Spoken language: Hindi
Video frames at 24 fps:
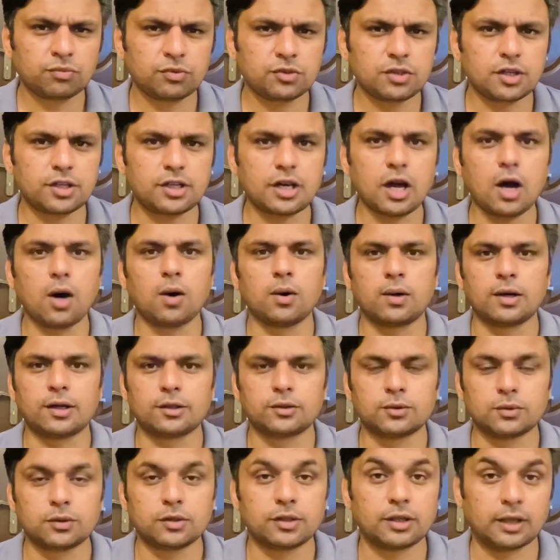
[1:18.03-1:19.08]
ये क्या हो रहा है
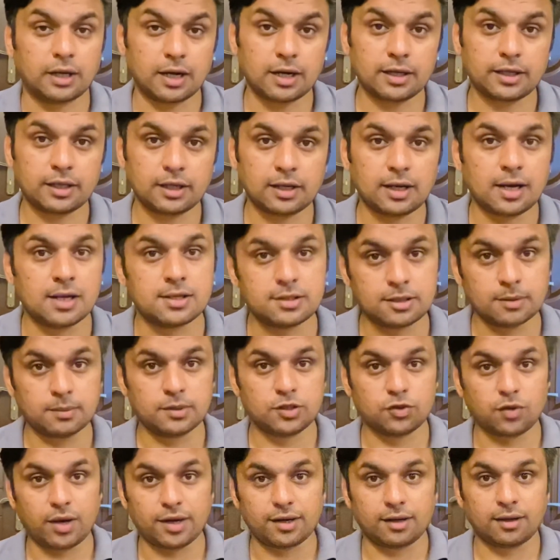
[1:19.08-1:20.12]
तो उन्होंने कहा कि खान साहब
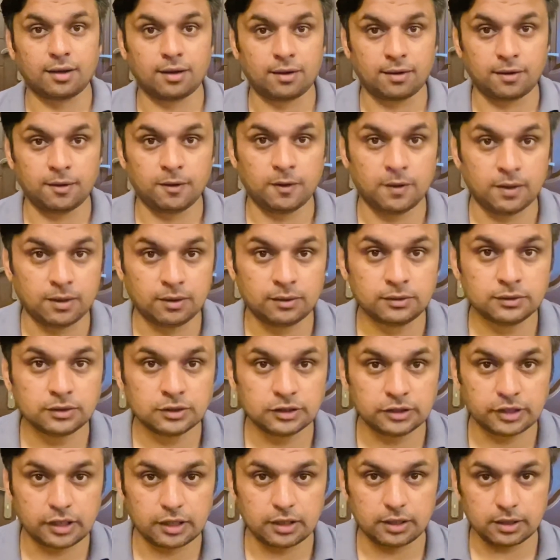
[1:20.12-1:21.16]
इंजॉय कर रहे हैं
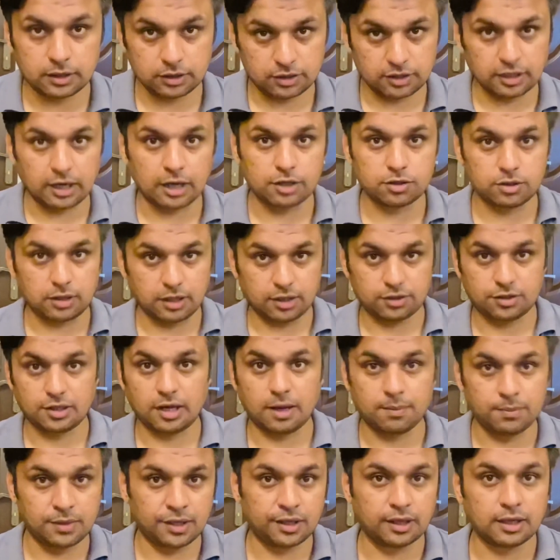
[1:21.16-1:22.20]
ये सिराज उलग
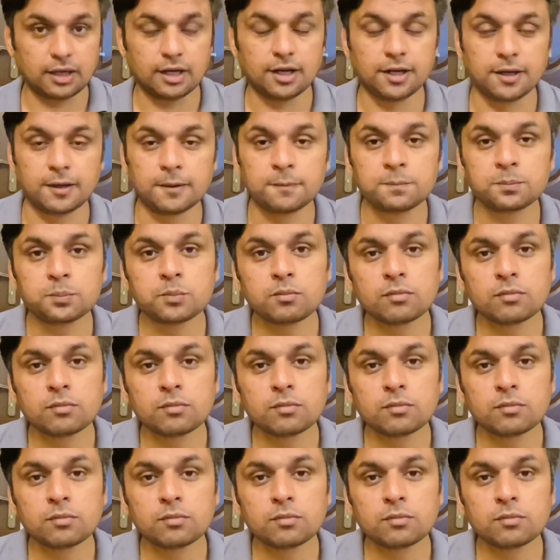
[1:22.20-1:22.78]
साहब ने कहा है